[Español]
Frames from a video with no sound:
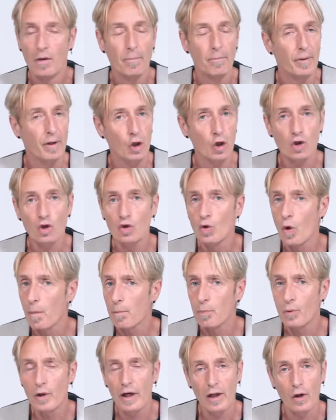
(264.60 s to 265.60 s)
pero no
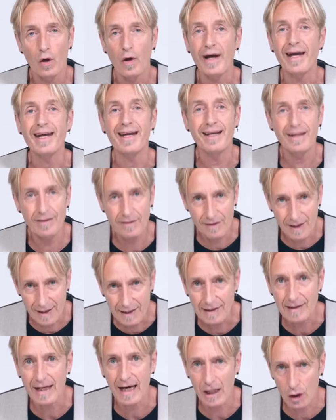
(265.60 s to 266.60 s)
puedo. He
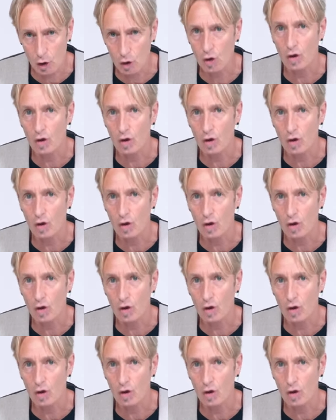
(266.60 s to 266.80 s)
intentado